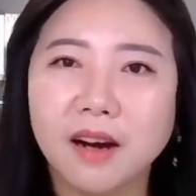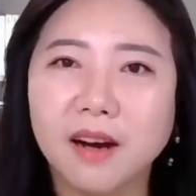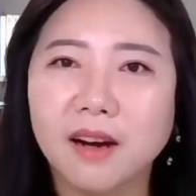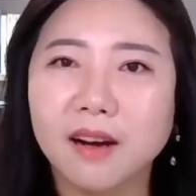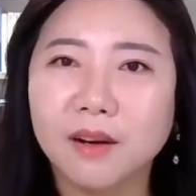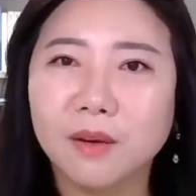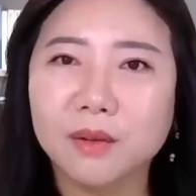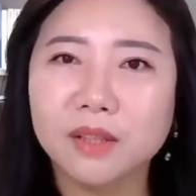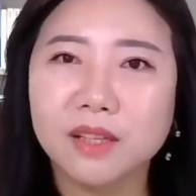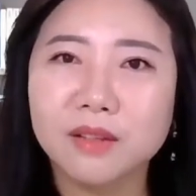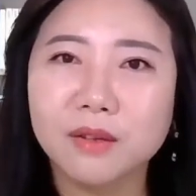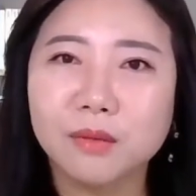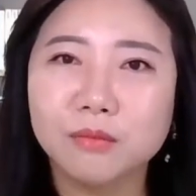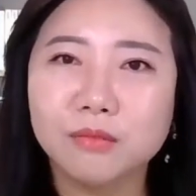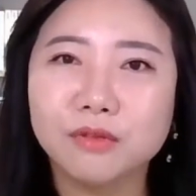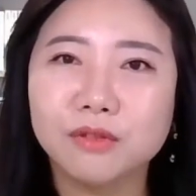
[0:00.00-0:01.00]
당하거나
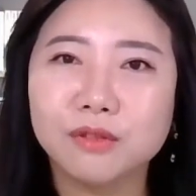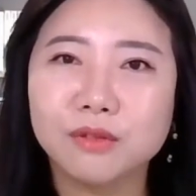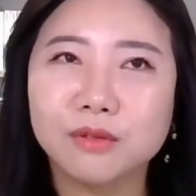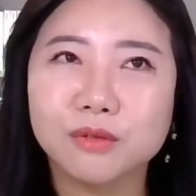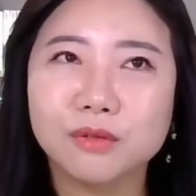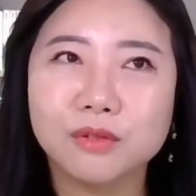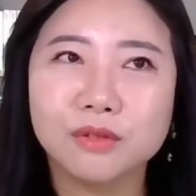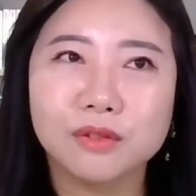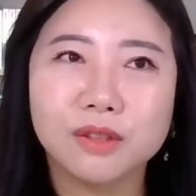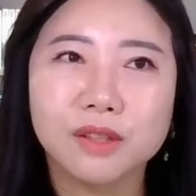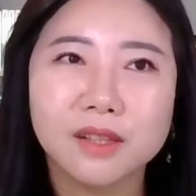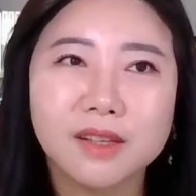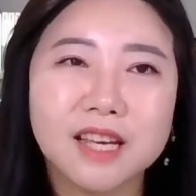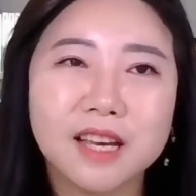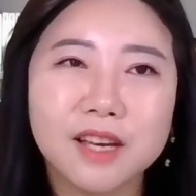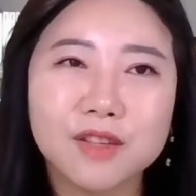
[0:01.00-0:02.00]
이런 분들도,
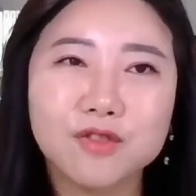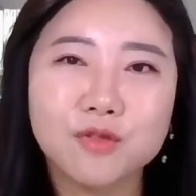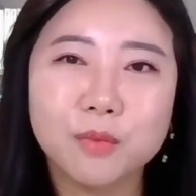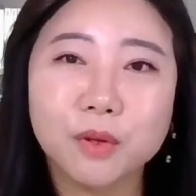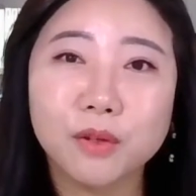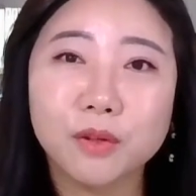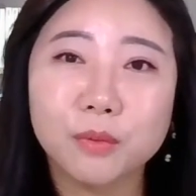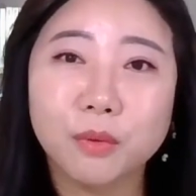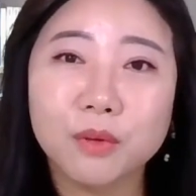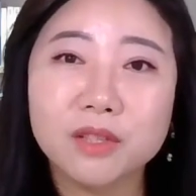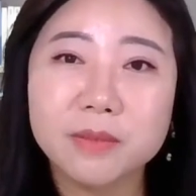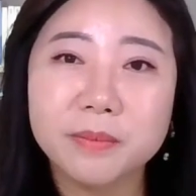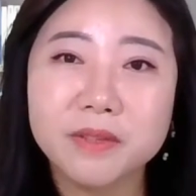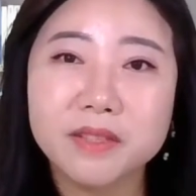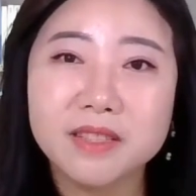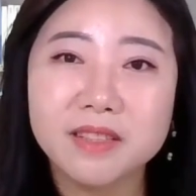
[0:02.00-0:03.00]
제 주변에도
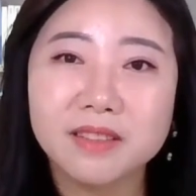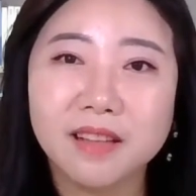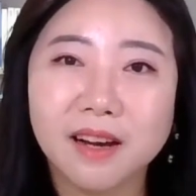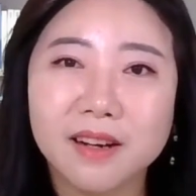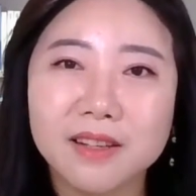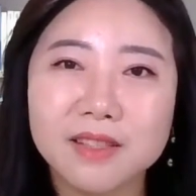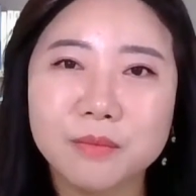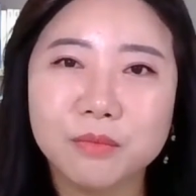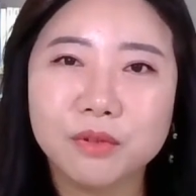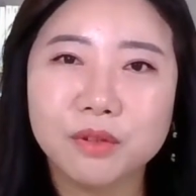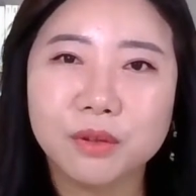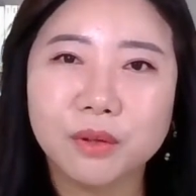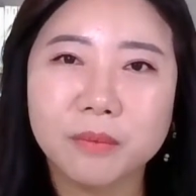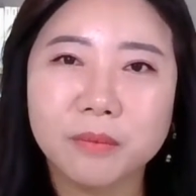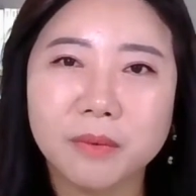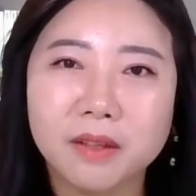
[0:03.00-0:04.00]
보이스피싱 당하신 분들이
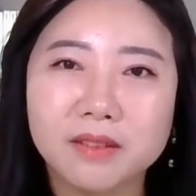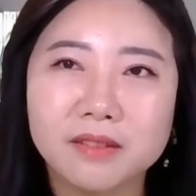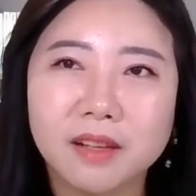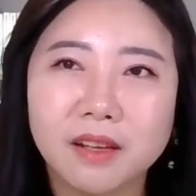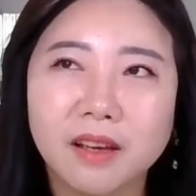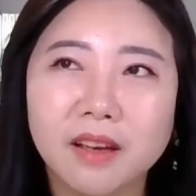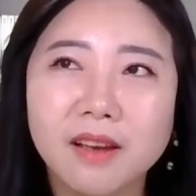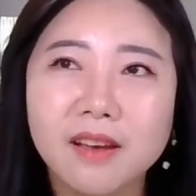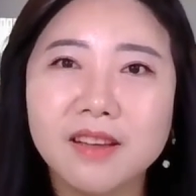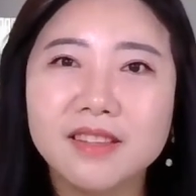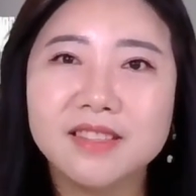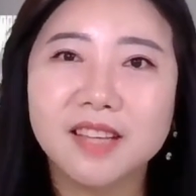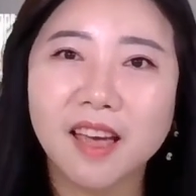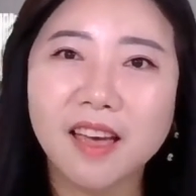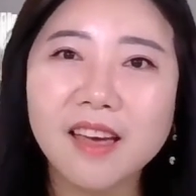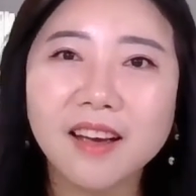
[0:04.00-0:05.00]
꽤 많은데,
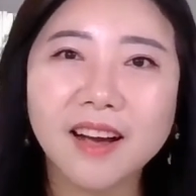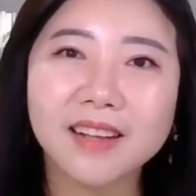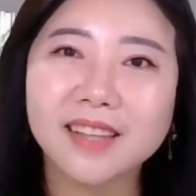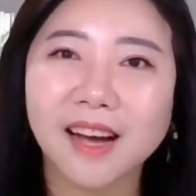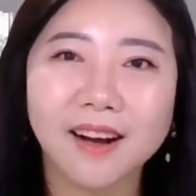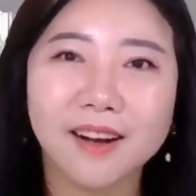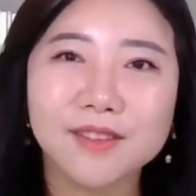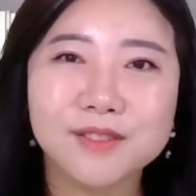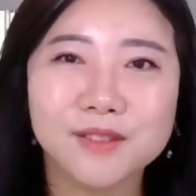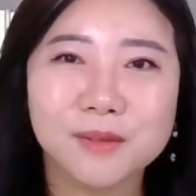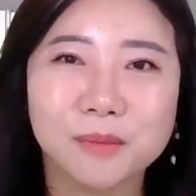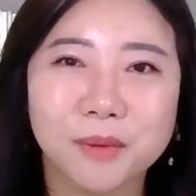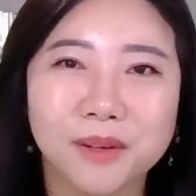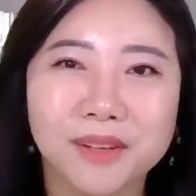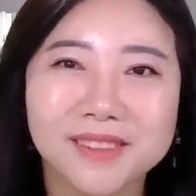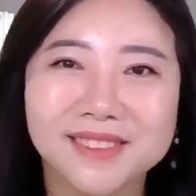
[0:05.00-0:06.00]
제가 당할
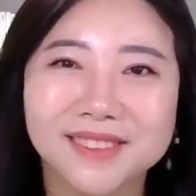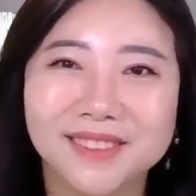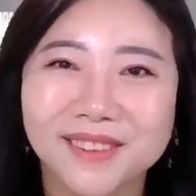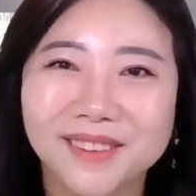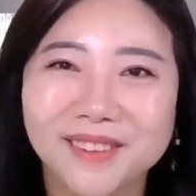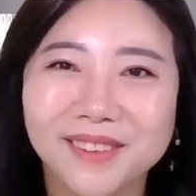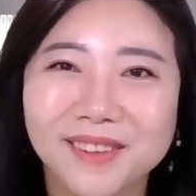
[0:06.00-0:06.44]
줄은 몰랐어요.